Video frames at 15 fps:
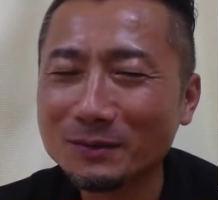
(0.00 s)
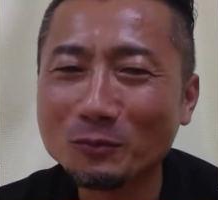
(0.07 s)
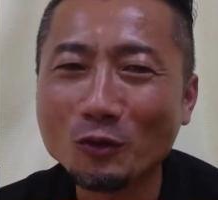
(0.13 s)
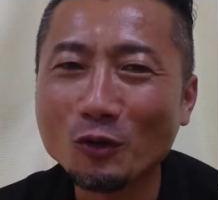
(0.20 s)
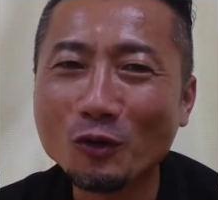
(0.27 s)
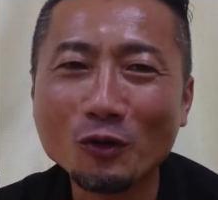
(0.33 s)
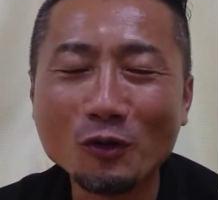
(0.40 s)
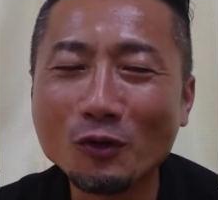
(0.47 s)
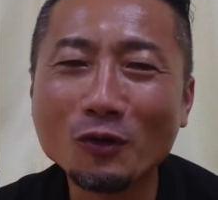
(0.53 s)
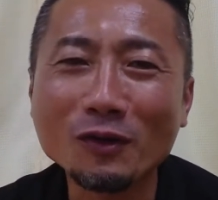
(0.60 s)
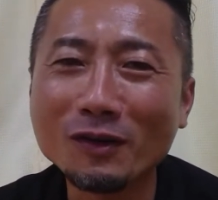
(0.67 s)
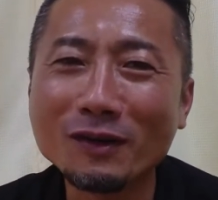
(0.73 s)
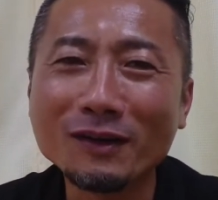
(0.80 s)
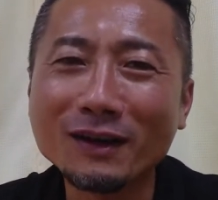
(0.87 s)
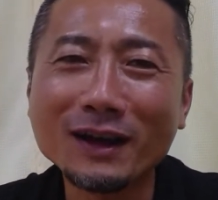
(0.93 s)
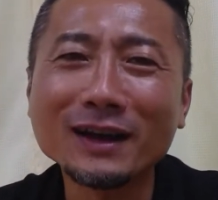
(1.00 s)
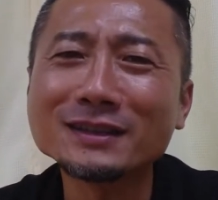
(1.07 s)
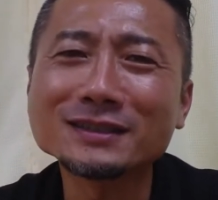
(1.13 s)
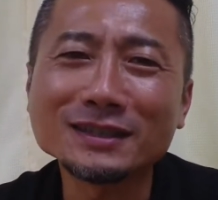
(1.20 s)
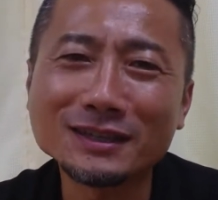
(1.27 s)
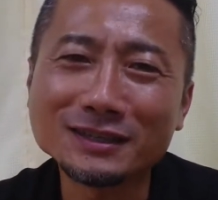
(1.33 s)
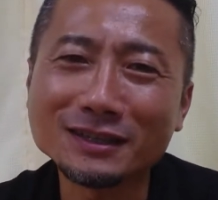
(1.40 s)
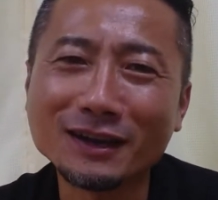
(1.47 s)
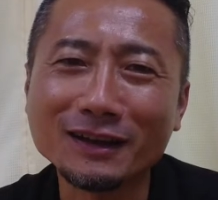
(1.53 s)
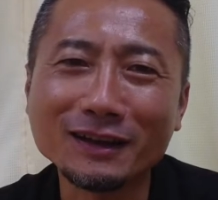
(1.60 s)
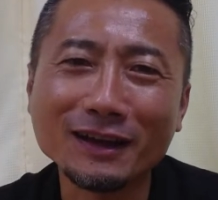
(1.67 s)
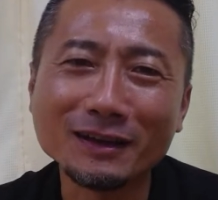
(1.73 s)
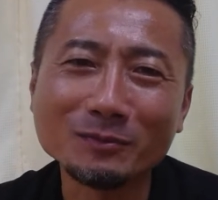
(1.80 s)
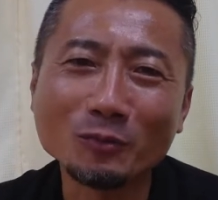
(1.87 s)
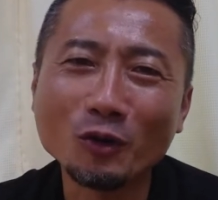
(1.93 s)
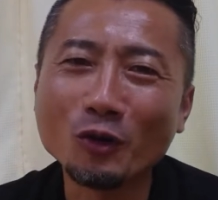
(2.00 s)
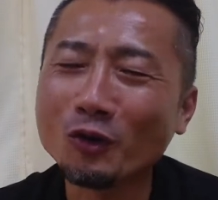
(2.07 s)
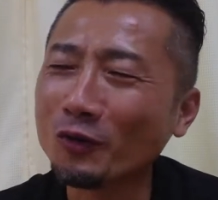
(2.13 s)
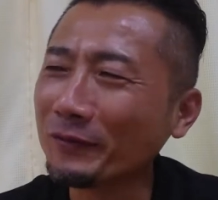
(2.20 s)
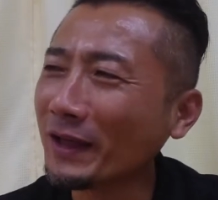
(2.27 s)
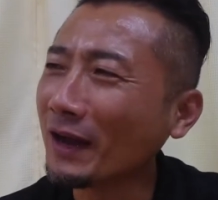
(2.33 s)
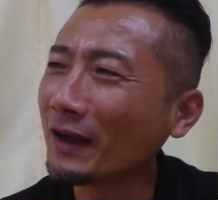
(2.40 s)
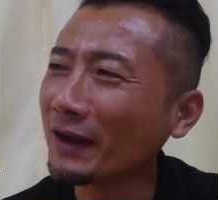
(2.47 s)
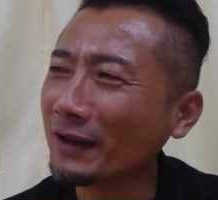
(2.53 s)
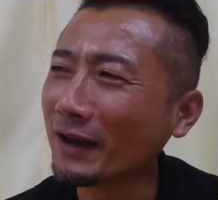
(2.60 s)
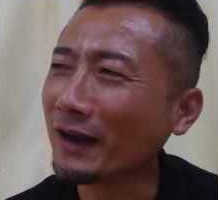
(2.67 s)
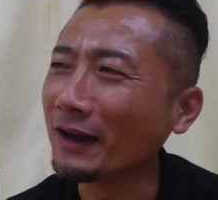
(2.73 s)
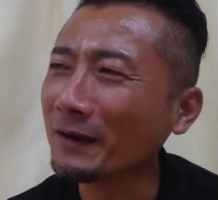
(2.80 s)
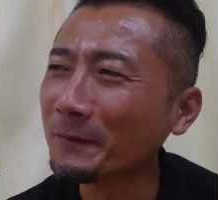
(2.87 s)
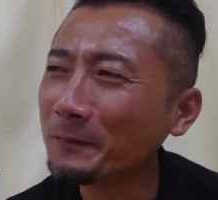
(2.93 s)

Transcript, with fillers: うもう感謝しかないもうなんかな